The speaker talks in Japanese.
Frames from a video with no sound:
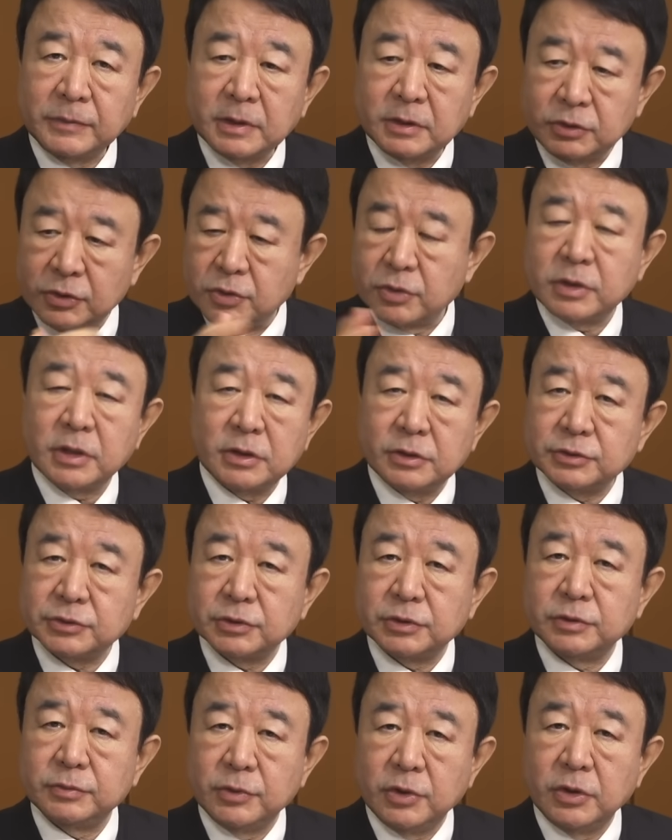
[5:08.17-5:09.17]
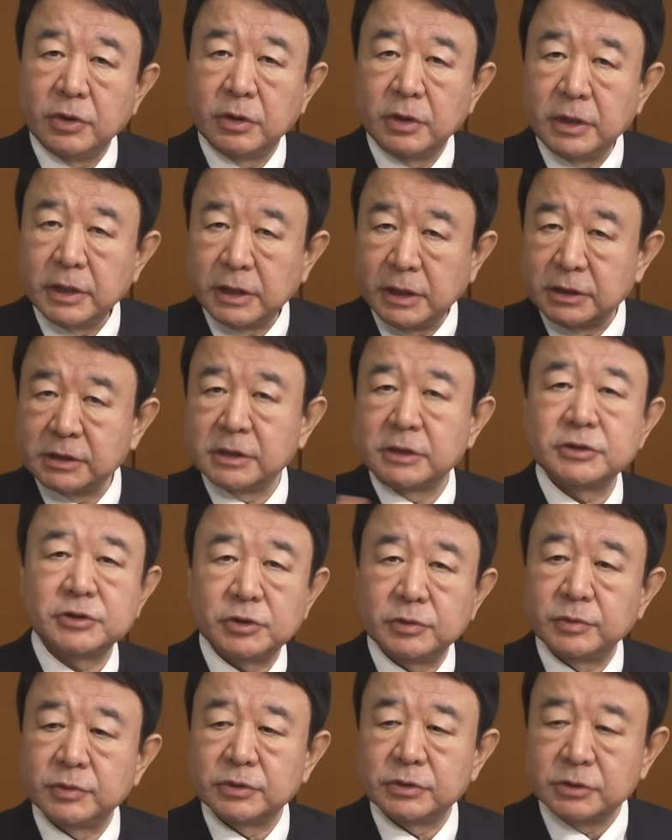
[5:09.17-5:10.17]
業界の人にも経産省にも